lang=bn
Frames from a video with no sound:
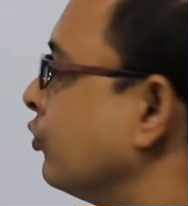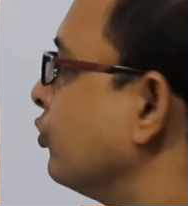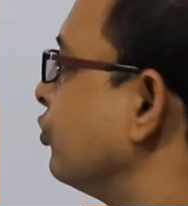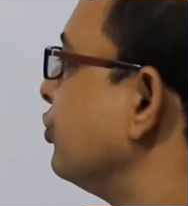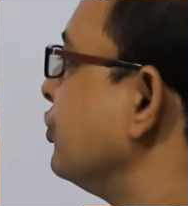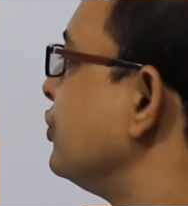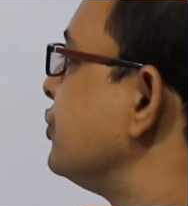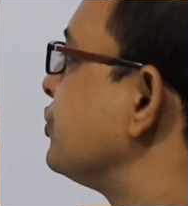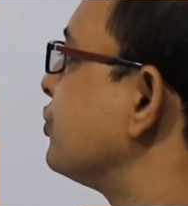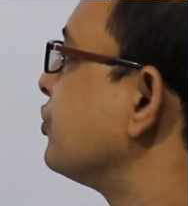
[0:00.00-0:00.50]

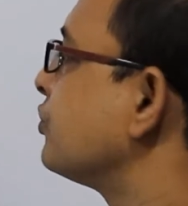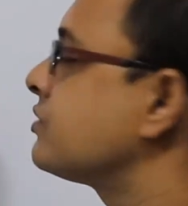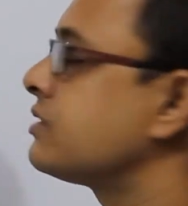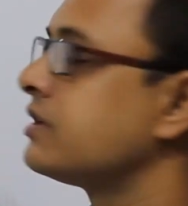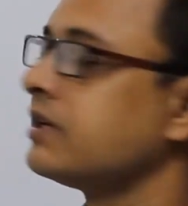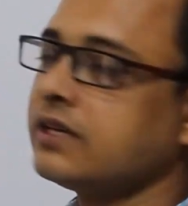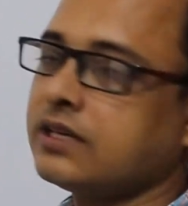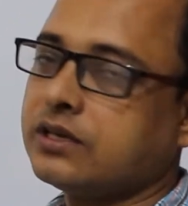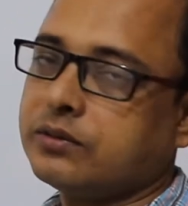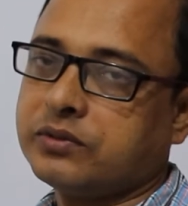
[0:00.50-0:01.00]
দুইশো
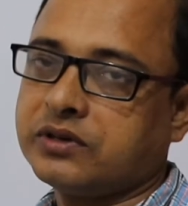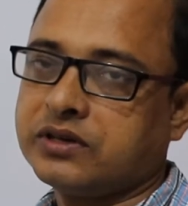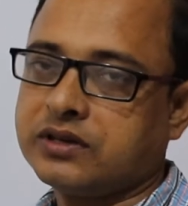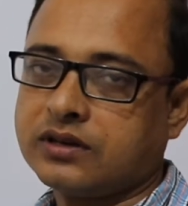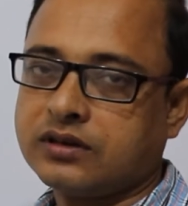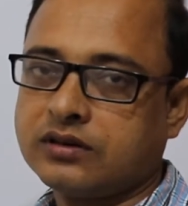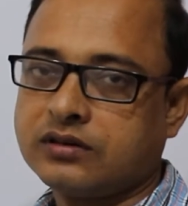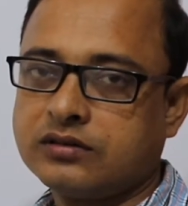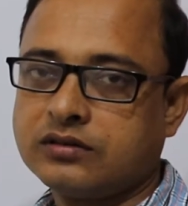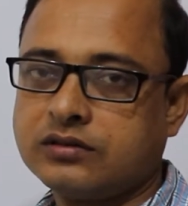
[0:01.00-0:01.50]

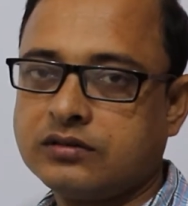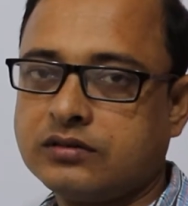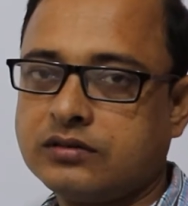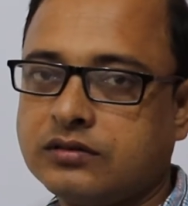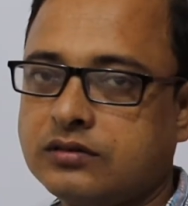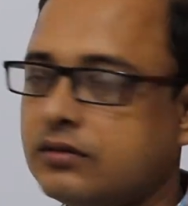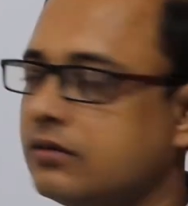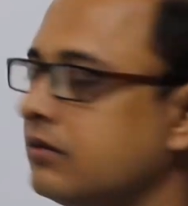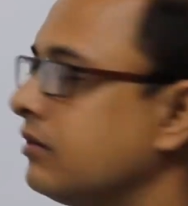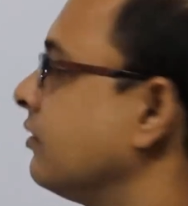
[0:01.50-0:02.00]
সেন্টিমিটার
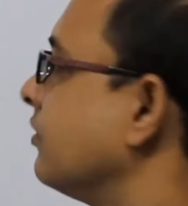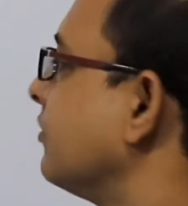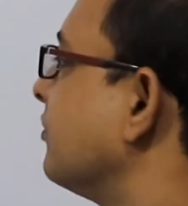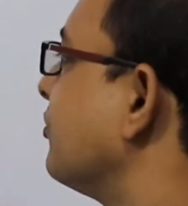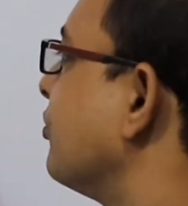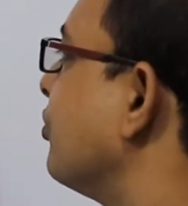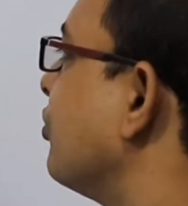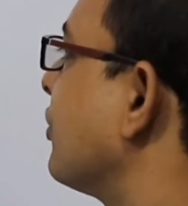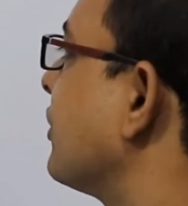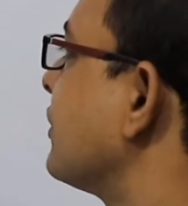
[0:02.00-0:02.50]

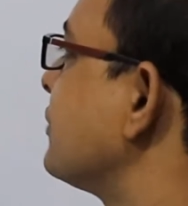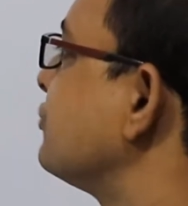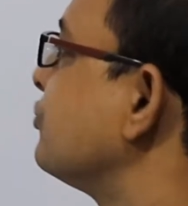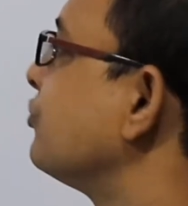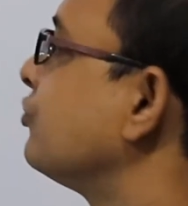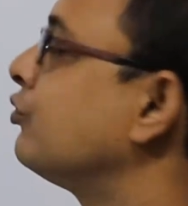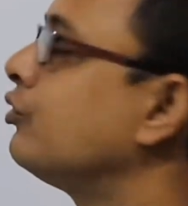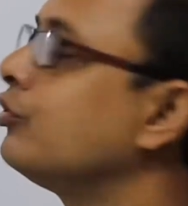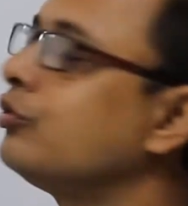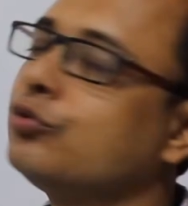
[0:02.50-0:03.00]
ফোকাস
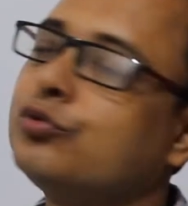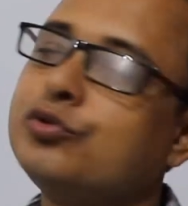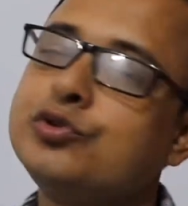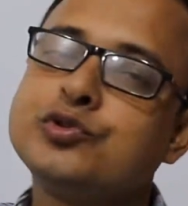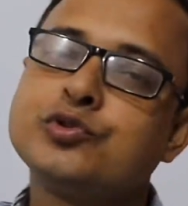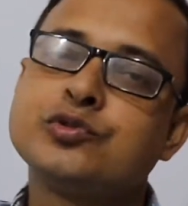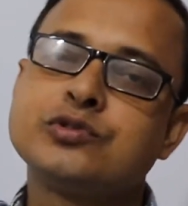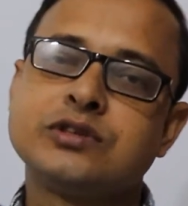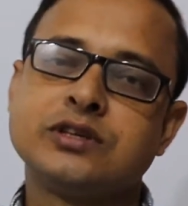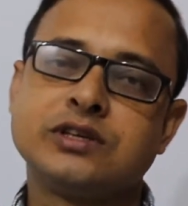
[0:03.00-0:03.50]
দূরত্ব
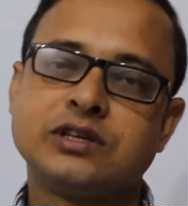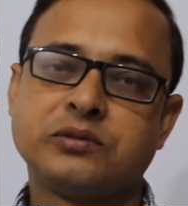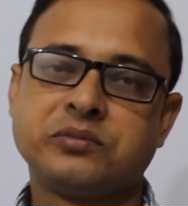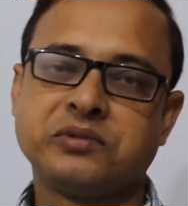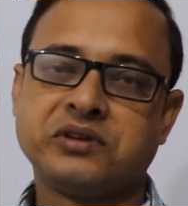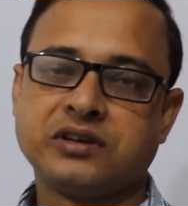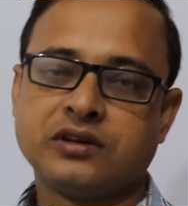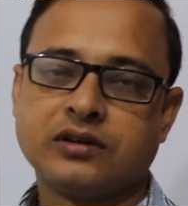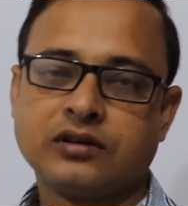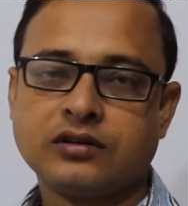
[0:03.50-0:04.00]
দুইশো
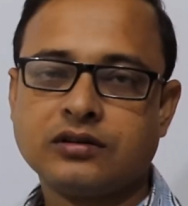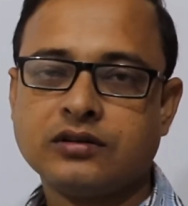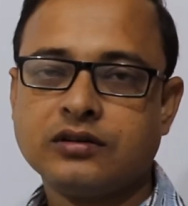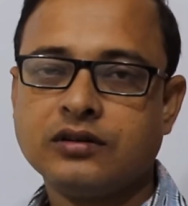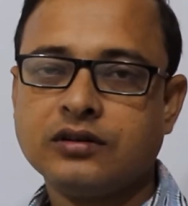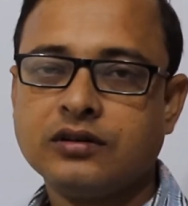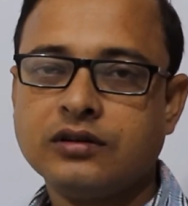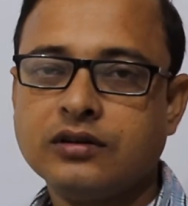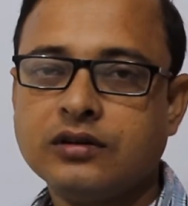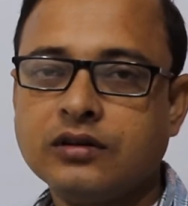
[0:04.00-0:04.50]
সেন্টিমিটার
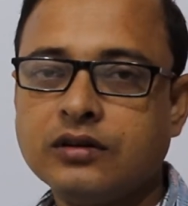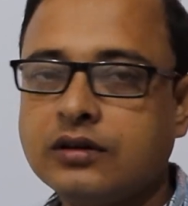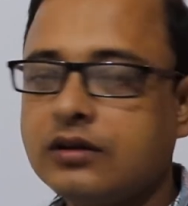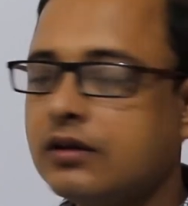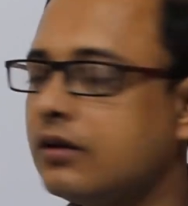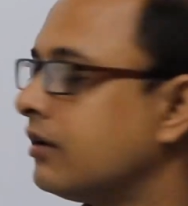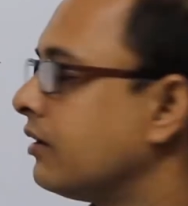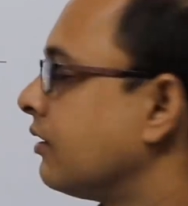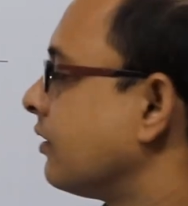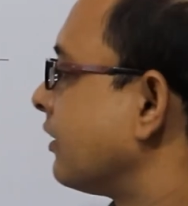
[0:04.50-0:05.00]

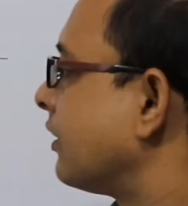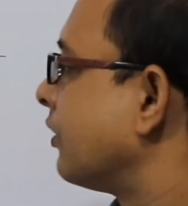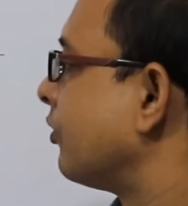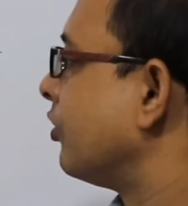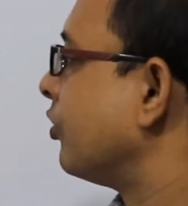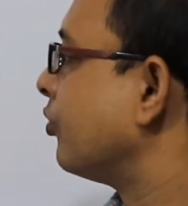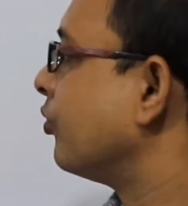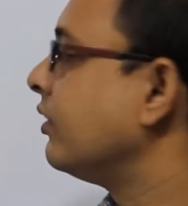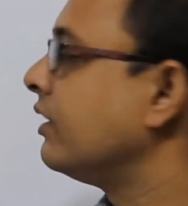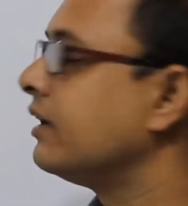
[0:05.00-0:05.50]

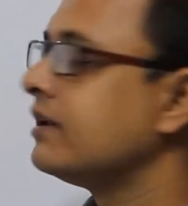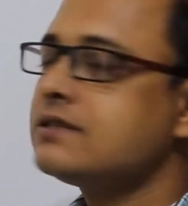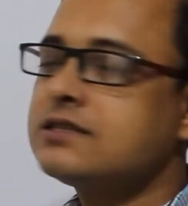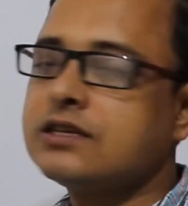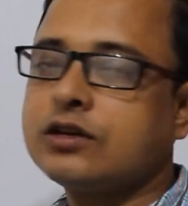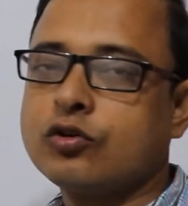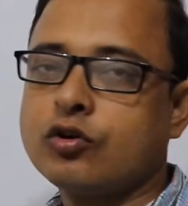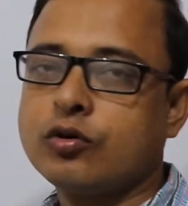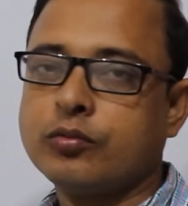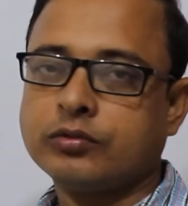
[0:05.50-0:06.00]
তাহলে ওই
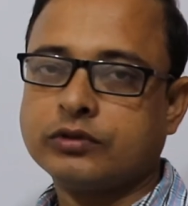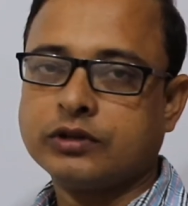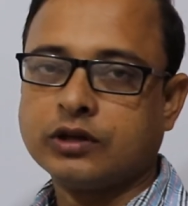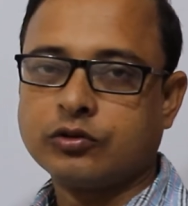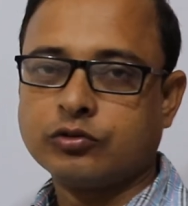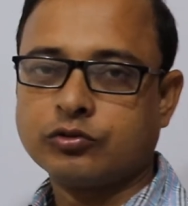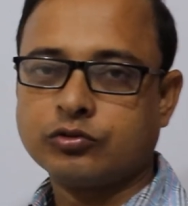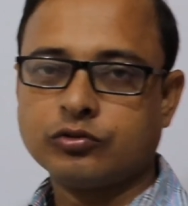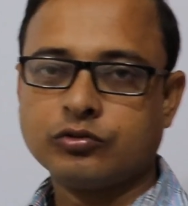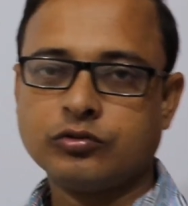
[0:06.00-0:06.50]
লেন্সের ক্ষমতা
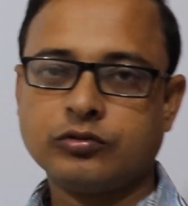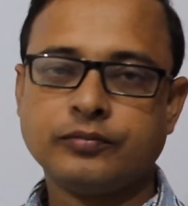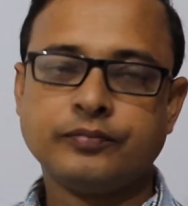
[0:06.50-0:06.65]
কত